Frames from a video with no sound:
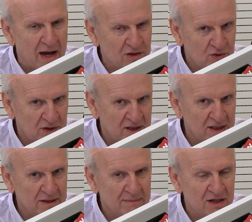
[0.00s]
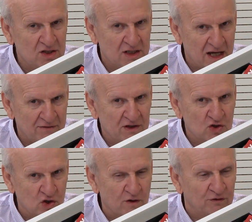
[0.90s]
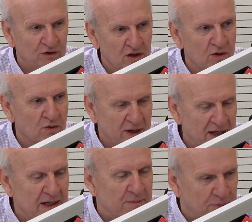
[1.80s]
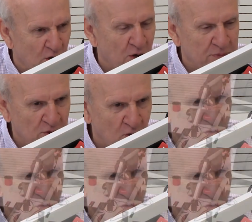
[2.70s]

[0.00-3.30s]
acho que ele imaginava que só viam ele próprio